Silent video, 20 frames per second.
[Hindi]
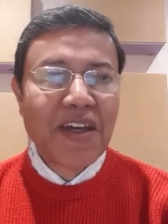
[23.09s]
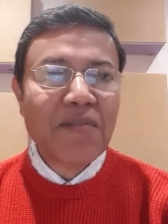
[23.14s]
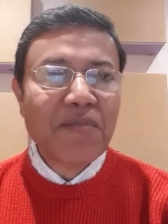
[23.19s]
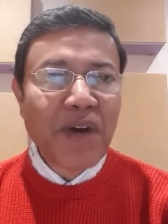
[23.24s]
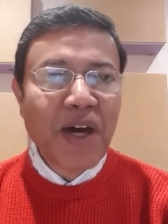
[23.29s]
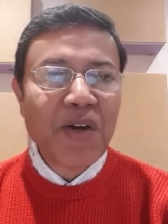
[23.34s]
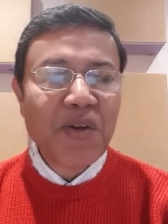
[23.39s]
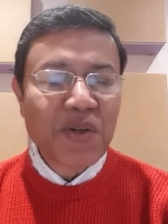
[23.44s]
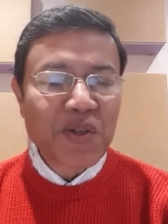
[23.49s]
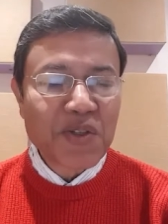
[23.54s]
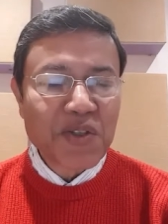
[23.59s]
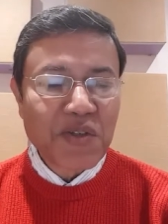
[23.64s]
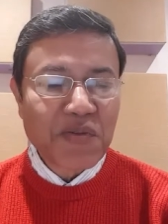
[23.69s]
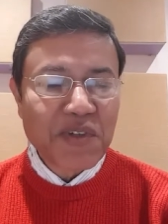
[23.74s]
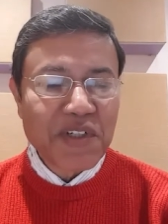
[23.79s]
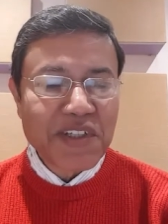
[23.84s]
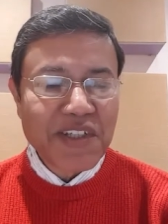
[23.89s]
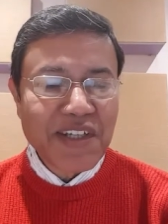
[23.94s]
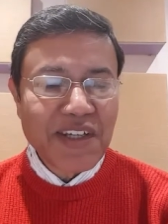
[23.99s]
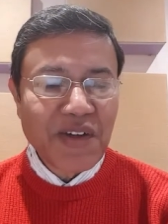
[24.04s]
मैं हूं
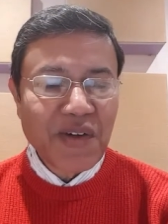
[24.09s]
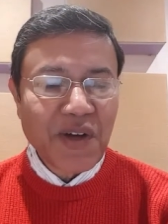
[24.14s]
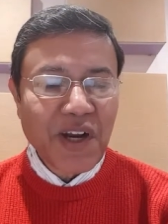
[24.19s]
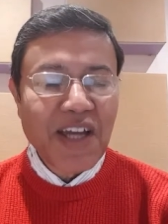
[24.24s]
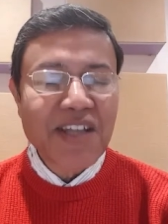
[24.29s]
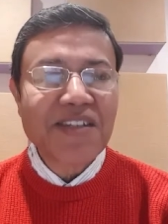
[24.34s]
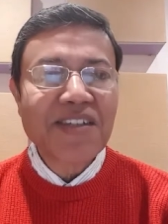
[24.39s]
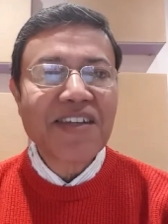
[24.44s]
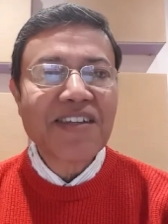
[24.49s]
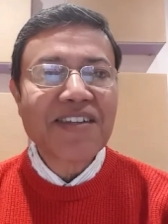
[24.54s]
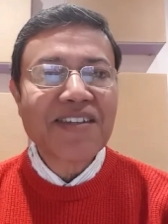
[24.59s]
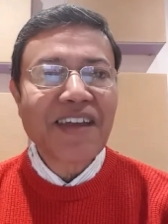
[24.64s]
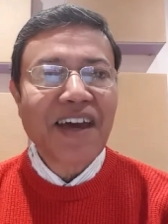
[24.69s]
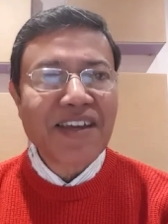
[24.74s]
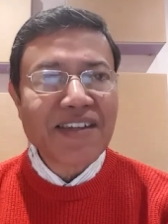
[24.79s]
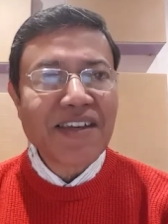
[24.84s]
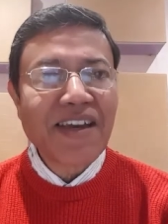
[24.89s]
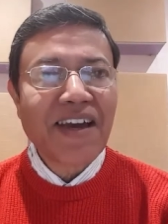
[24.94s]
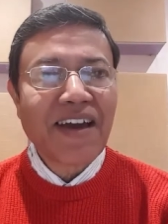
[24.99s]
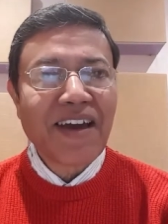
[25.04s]
क्रिस्टोफर सिंह और आज के
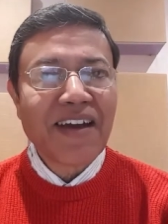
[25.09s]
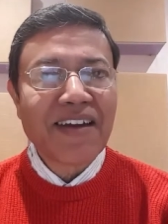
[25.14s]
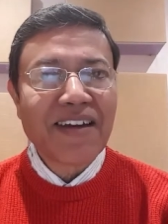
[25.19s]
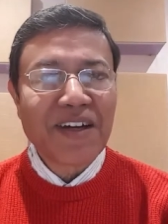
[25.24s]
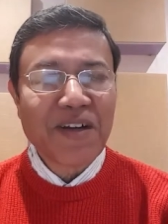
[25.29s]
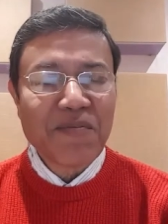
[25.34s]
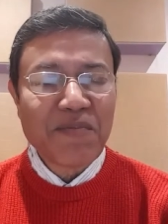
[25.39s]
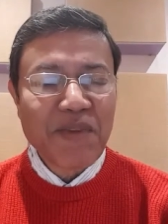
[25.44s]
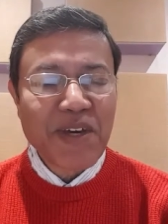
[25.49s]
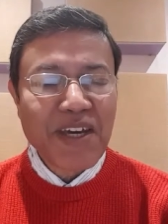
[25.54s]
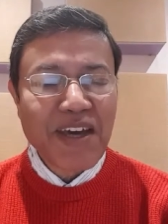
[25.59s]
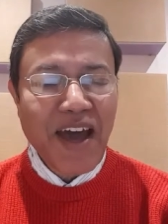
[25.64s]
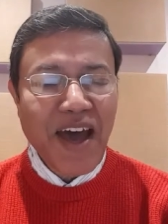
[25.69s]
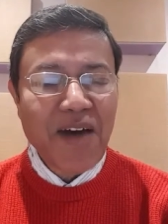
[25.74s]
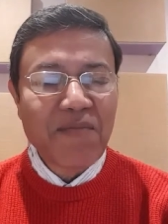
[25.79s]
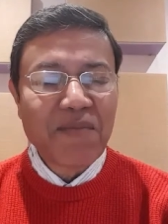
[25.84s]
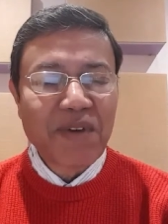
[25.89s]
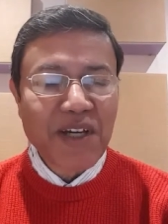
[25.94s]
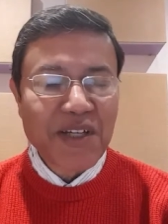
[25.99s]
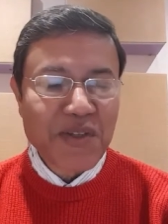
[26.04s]
ताज़ा कार्यक्रम में
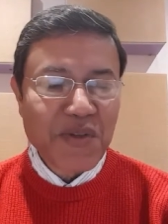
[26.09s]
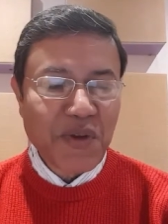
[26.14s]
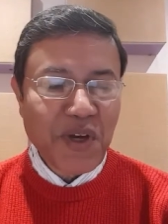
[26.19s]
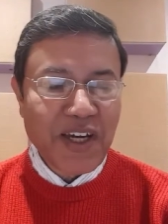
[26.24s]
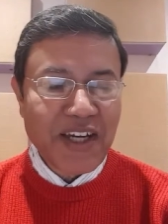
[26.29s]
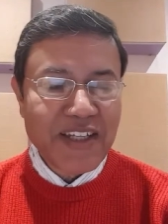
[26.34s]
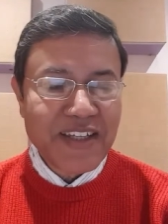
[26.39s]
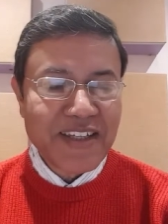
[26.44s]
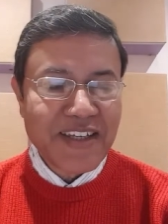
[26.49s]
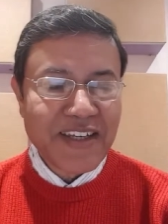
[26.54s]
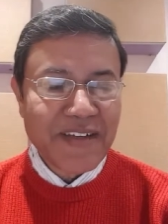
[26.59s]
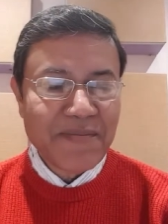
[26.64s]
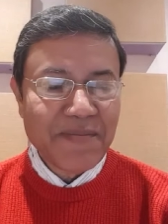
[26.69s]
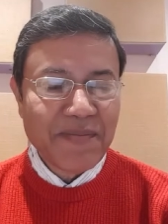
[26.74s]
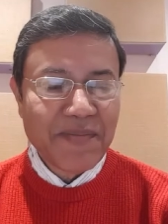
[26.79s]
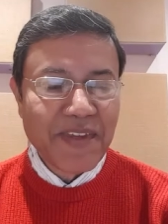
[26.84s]
आपका स्वागत है